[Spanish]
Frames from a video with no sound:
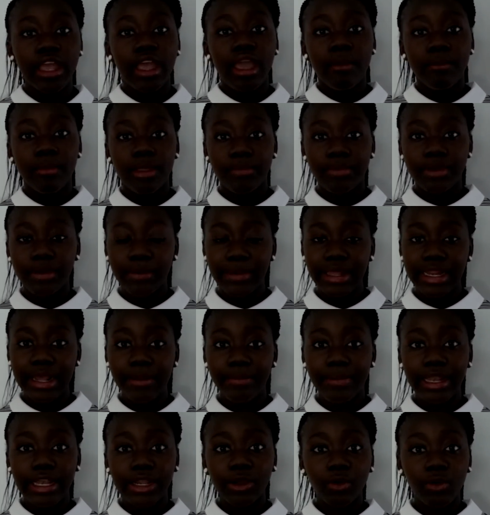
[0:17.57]
Mi primera
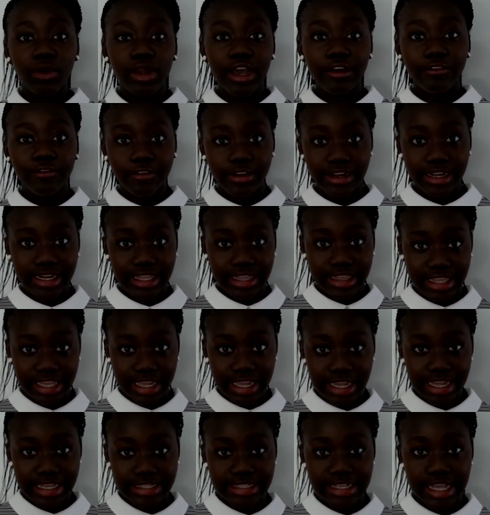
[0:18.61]
película fue Recién
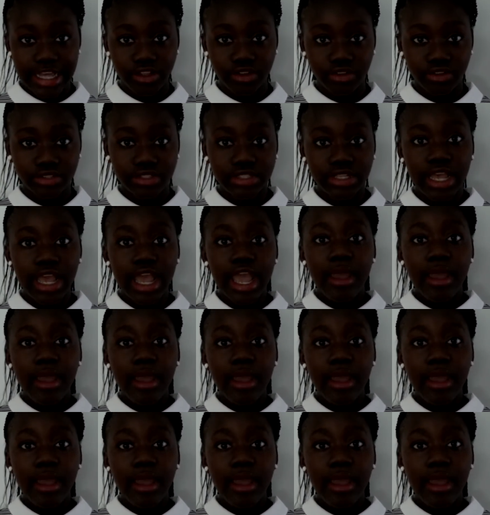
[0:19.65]
Casados.